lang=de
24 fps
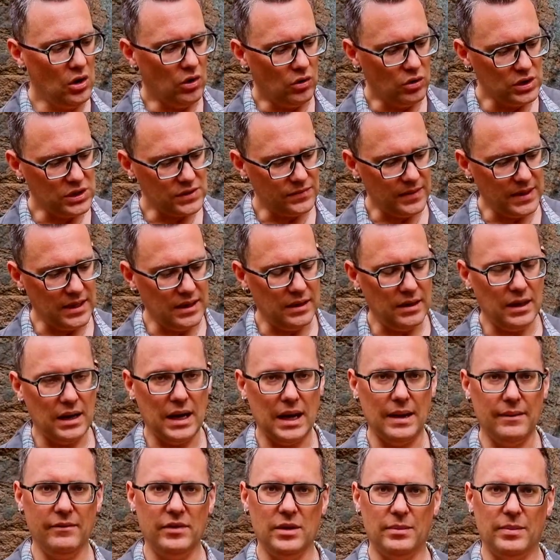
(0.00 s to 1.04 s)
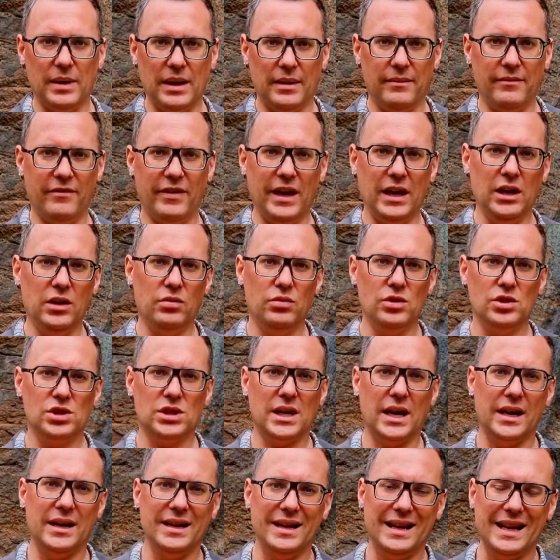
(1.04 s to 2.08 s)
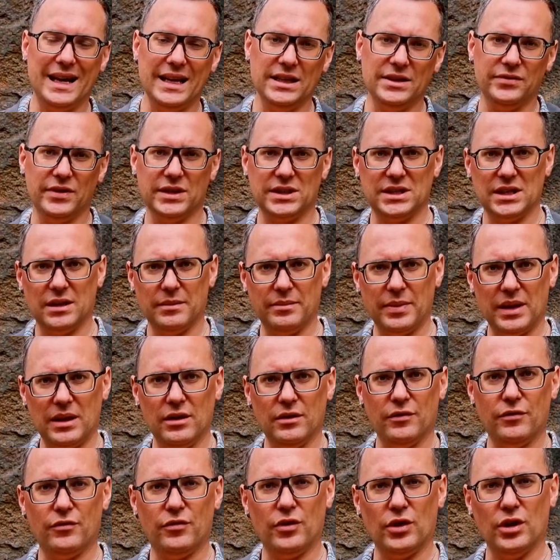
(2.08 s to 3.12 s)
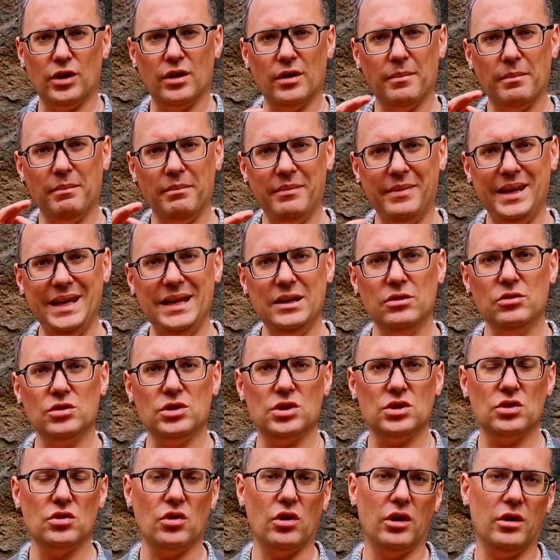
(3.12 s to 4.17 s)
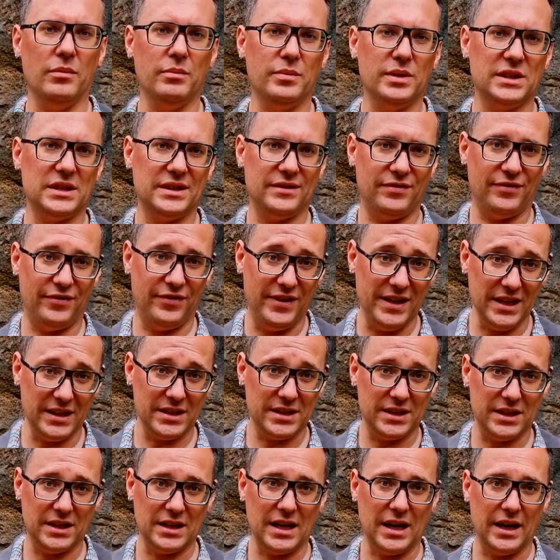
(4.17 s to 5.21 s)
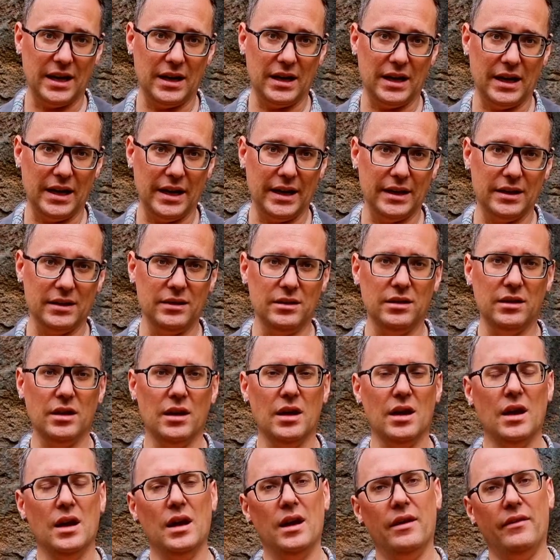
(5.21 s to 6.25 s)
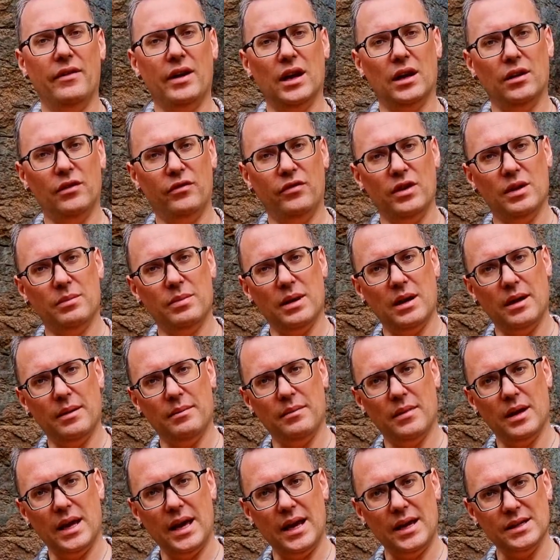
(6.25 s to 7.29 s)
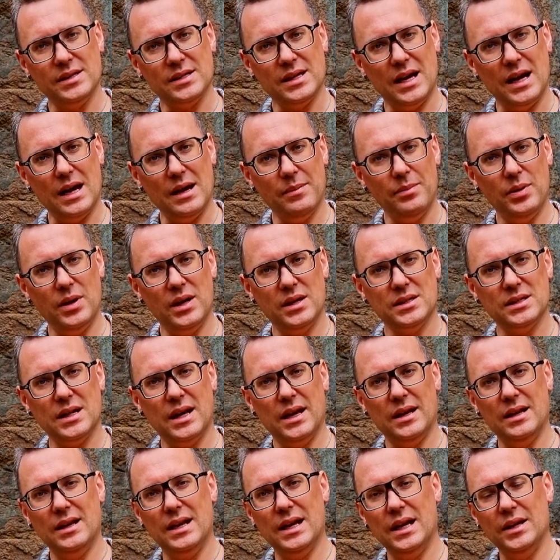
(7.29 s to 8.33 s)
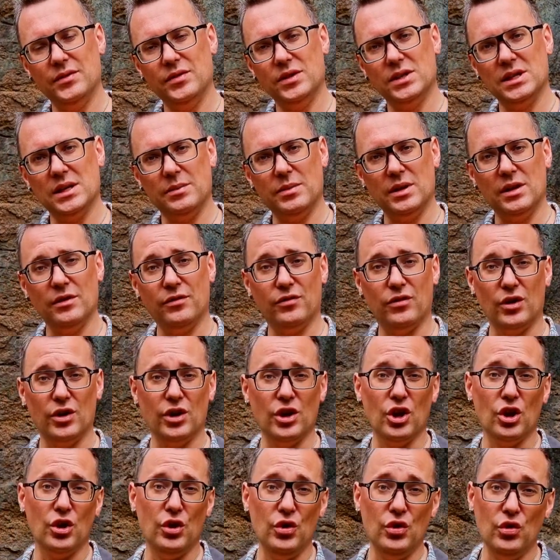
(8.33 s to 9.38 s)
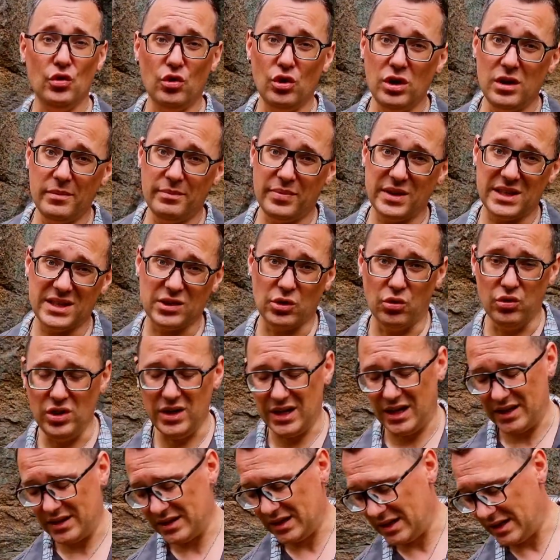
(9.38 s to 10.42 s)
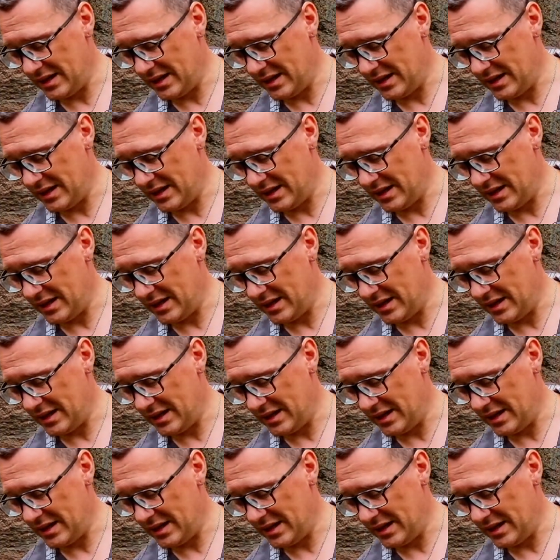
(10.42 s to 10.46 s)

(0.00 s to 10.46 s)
Und zwar haben wir beim Vanquish eine Leitwerttabelle von minus 9 bis 40 Einheiten, während wir beim Ace Apex eine Leitwerttabelle von 0 bis 100